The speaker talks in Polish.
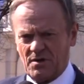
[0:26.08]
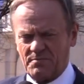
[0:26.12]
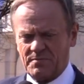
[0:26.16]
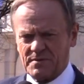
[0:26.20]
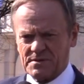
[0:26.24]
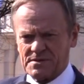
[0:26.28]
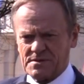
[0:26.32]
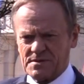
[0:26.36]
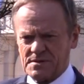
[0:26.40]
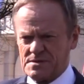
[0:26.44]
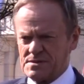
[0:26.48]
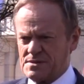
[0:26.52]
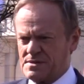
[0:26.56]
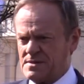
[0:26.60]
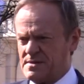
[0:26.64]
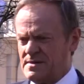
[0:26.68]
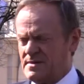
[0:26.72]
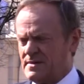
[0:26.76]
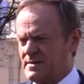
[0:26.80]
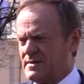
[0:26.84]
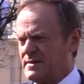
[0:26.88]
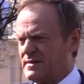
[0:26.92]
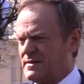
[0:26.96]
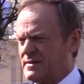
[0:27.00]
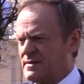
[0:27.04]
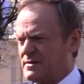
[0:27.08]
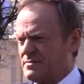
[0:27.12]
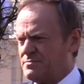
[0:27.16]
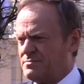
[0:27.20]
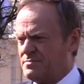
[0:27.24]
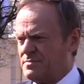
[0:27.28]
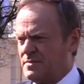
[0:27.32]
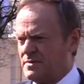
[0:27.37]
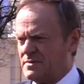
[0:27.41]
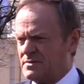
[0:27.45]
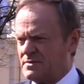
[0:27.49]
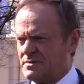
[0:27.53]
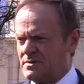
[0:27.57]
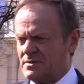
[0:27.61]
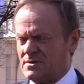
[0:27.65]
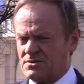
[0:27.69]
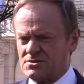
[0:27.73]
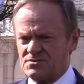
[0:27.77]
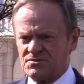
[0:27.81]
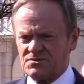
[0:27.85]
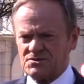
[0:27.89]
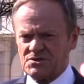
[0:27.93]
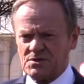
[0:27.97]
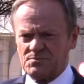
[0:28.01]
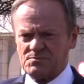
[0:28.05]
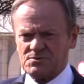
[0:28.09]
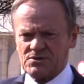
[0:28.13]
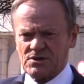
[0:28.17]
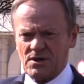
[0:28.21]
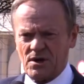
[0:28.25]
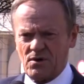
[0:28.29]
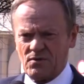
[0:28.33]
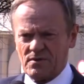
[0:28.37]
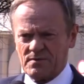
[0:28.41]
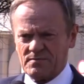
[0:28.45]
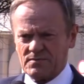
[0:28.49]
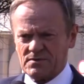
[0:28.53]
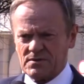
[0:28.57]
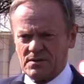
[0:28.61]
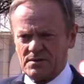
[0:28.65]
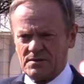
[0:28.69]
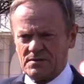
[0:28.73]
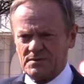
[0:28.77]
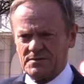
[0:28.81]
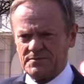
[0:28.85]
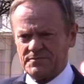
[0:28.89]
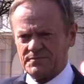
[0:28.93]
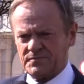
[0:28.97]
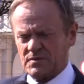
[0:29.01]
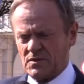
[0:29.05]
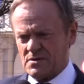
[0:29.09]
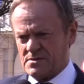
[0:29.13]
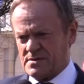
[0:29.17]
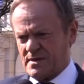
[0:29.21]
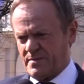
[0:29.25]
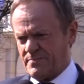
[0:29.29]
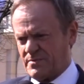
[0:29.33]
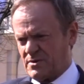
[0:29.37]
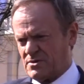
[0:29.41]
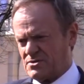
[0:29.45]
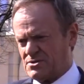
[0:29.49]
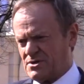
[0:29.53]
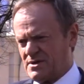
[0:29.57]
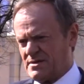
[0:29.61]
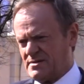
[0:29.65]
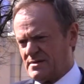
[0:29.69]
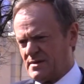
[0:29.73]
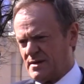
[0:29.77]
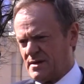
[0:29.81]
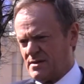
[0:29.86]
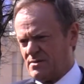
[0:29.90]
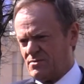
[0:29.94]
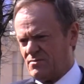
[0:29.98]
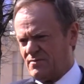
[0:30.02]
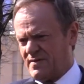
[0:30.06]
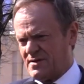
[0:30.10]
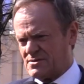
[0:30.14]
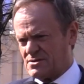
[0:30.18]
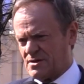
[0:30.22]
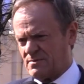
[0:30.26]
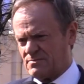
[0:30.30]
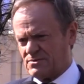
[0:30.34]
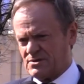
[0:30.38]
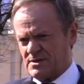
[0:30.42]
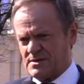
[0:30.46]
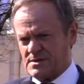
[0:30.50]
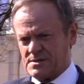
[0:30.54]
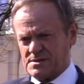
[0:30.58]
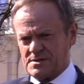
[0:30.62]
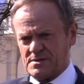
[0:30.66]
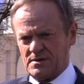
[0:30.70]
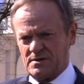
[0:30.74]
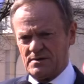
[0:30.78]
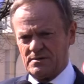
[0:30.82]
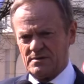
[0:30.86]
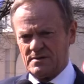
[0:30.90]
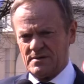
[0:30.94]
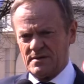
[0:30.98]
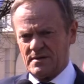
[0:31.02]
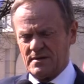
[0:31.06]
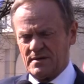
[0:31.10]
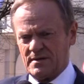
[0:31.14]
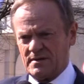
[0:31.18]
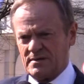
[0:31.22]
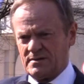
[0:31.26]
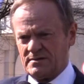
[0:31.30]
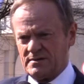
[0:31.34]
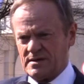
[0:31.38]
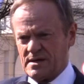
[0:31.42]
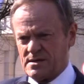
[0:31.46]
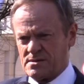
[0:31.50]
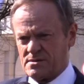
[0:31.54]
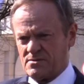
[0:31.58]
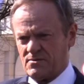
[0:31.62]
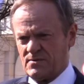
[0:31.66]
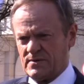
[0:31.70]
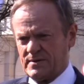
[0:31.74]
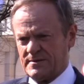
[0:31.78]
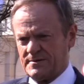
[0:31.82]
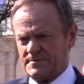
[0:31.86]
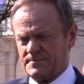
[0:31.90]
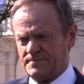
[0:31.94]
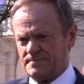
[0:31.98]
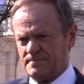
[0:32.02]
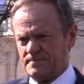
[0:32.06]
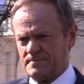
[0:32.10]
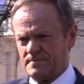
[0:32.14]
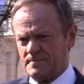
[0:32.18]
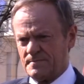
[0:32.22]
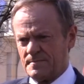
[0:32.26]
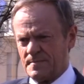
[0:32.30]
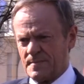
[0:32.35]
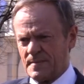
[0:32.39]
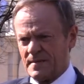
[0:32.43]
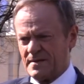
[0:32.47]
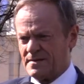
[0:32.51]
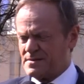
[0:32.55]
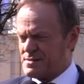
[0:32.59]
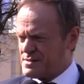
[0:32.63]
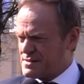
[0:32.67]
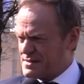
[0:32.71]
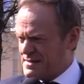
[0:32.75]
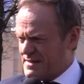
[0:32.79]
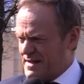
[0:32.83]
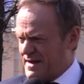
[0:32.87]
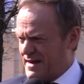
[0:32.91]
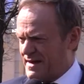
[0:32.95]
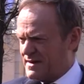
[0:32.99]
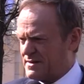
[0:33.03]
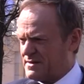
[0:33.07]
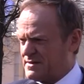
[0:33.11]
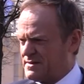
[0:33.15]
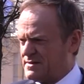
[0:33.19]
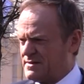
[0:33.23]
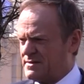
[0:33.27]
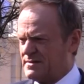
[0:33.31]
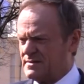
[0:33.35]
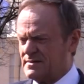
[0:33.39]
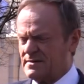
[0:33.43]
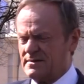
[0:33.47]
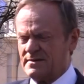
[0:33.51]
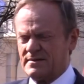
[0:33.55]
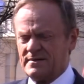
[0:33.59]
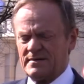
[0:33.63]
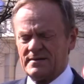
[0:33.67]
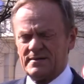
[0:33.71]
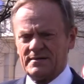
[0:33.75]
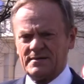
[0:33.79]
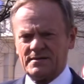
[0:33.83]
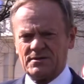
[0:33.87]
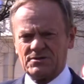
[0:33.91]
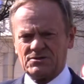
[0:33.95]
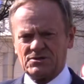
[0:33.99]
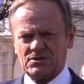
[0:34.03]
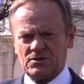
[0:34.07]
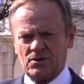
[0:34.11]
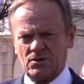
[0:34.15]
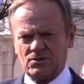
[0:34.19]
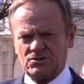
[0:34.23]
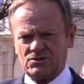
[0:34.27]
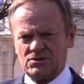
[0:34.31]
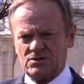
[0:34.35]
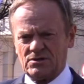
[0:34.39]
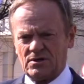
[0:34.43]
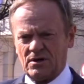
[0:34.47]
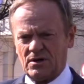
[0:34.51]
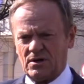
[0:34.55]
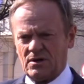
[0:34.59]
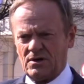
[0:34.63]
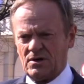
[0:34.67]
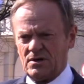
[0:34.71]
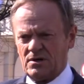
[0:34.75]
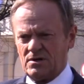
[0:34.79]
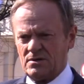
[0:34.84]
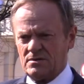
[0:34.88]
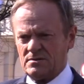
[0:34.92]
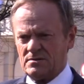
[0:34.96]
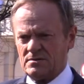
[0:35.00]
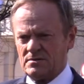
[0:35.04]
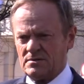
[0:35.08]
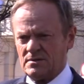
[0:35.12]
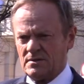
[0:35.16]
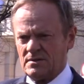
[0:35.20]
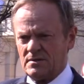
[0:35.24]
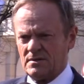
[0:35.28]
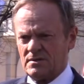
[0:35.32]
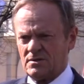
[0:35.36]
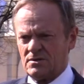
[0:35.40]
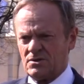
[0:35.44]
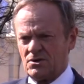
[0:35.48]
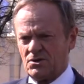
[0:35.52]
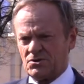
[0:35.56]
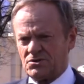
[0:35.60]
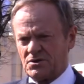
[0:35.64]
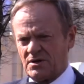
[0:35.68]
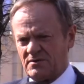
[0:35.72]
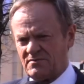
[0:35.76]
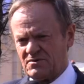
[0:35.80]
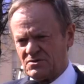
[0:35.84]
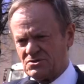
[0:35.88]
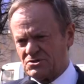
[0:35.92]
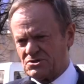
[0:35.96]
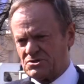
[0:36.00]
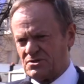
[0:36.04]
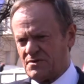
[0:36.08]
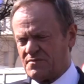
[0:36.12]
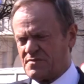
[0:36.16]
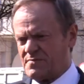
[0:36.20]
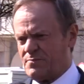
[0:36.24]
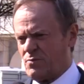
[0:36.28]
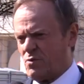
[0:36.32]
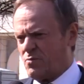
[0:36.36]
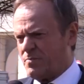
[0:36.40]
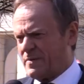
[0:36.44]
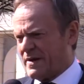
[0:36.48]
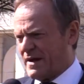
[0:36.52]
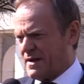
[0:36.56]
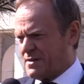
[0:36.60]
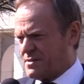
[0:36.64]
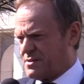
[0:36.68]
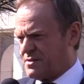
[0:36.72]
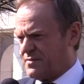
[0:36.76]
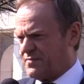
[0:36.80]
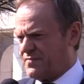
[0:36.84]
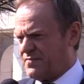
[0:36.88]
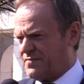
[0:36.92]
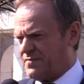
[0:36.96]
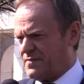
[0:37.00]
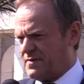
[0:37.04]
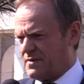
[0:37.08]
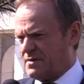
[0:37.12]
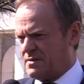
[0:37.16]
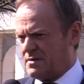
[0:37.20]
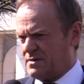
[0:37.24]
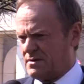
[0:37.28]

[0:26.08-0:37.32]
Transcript: opozycji. Y, oczywiście przyjąłem to, to zaproszenie i uważam, że jest to niezły znak, jeśli chodzi o gotowość do współpracy w